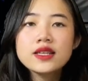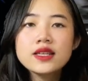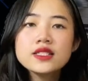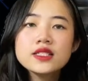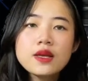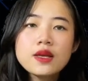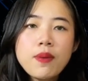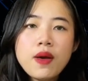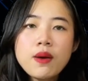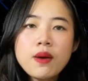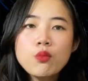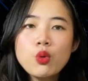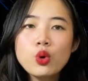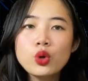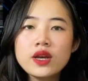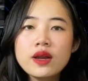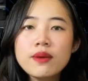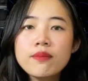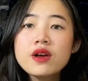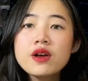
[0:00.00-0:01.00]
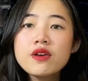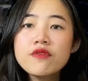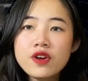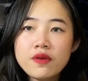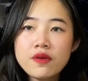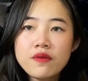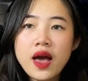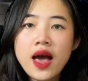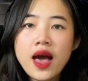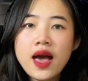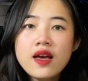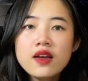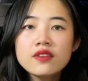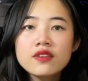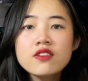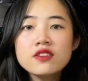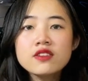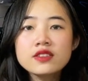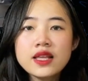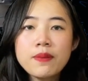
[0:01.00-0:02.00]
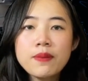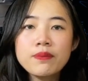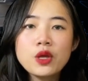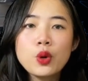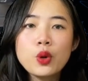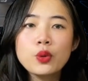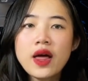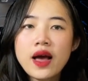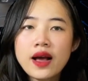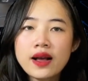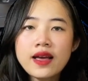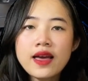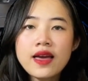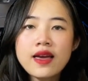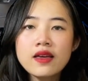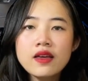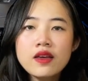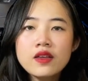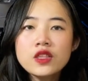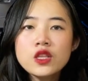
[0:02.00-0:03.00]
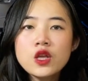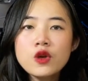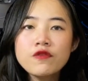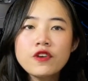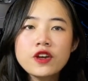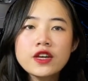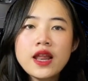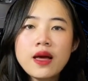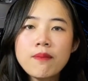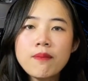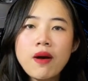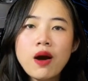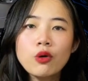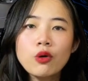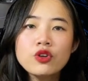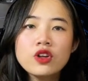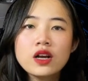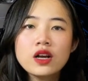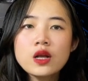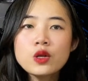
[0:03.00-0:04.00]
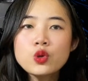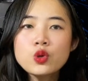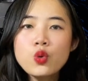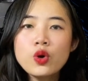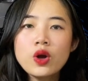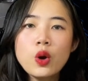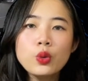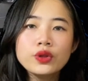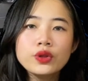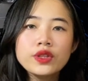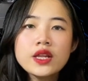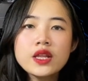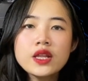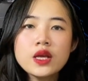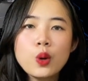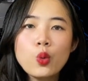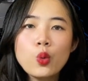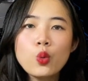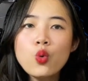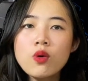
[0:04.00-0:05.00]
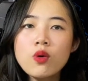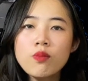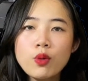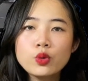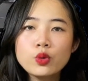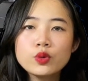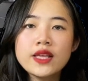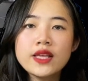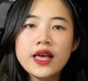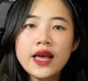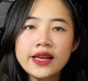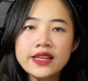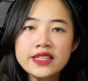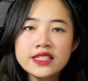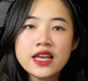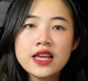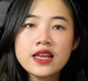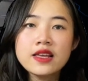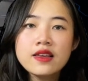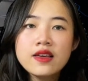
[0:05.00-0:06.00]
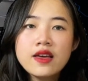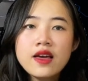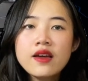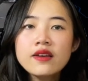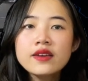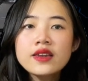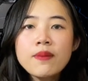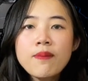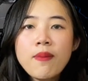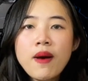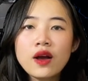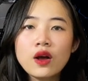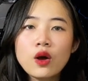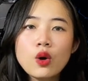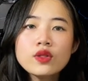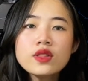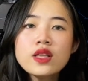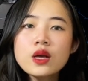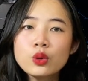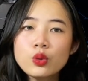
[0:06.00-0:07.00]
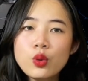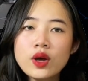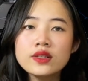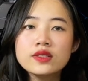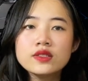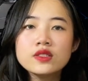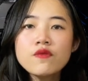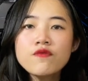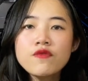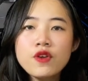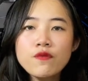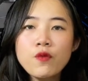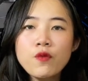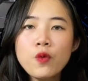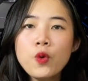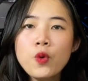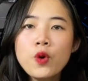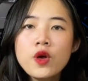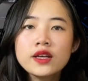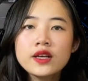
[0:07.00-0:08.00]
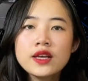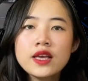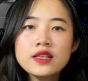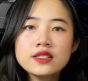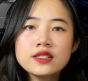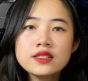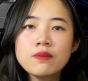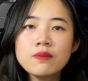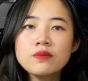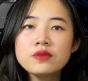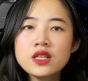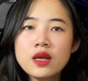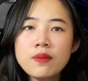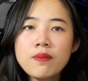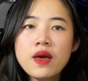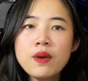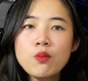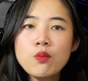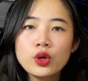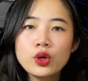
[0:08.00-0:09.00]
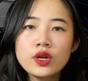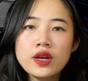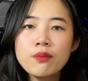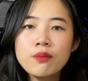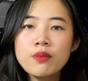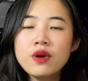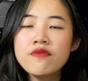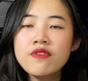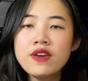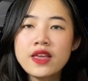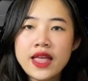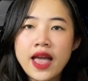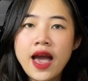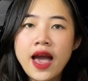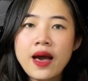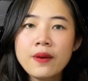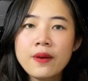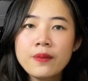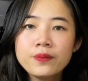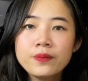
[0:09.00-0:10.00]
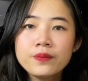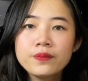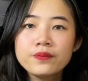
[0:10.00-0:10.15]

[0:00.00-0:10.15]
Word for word: CCB 150 Vera được giảm thiểu đáng kể nhưng vẫn đảm bảo được các nhu cầu thiết yếu của mẫu xe hành trình, nên bạn có thể thỏa sức vi vu khi sắm CB 150 về nhà.